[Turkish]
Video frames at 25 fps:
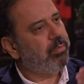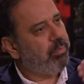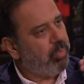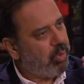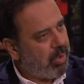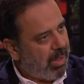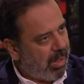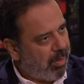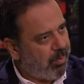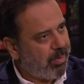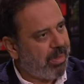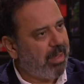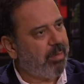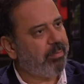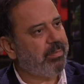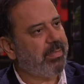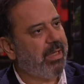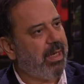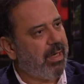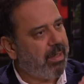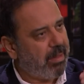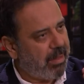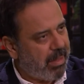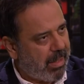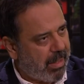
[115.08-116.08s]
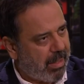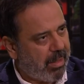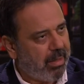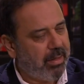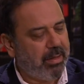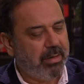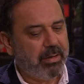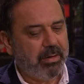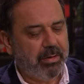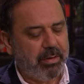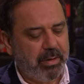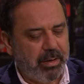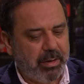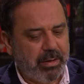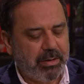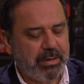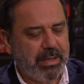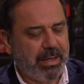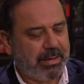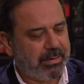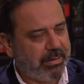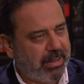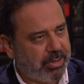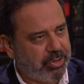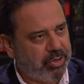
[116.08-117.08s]
bu kavramlarla
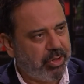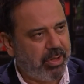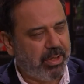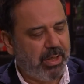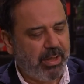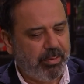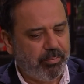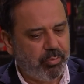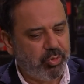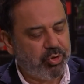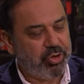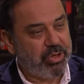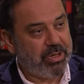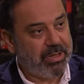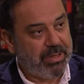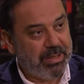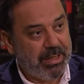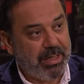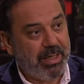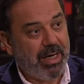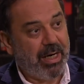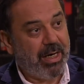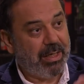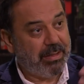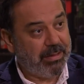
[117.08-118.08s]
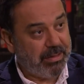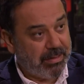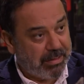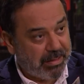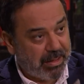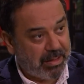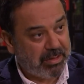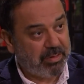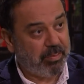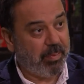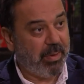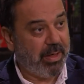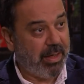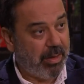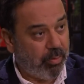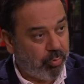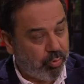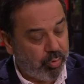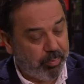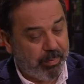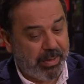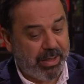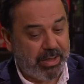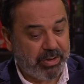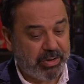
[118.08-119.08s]
yaklaşarak bu şiirleri aydınlatmaya,
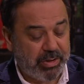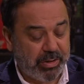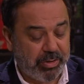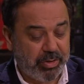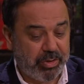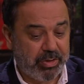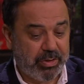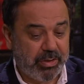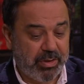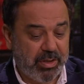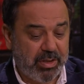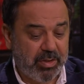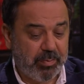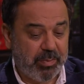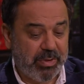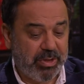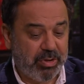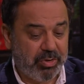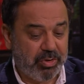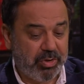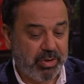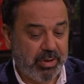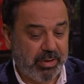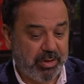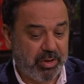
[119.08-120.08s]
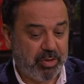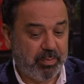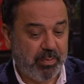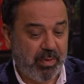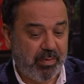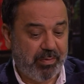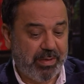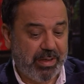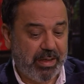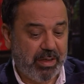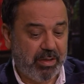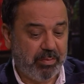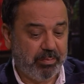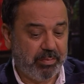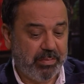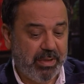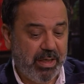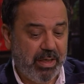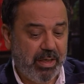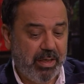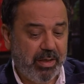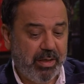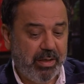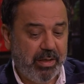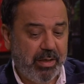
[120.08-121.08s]
okumaya çalıştığınız bir çalışma var
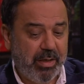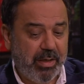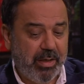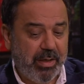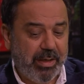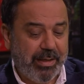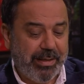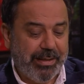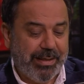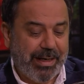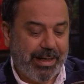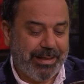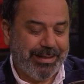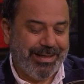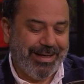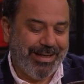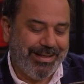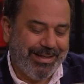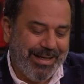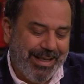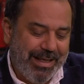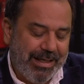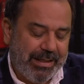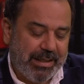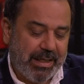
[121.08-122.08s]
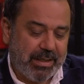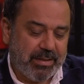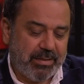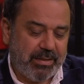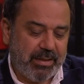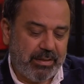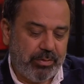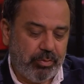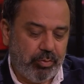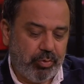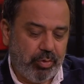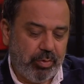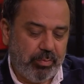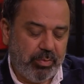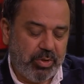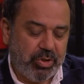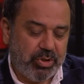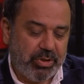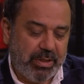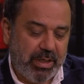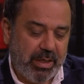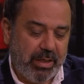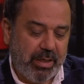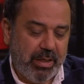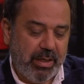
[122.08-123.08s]
elinde. Yani ne, neyi kastediyorum?
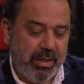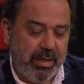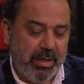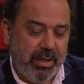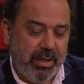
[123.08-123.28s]
İşte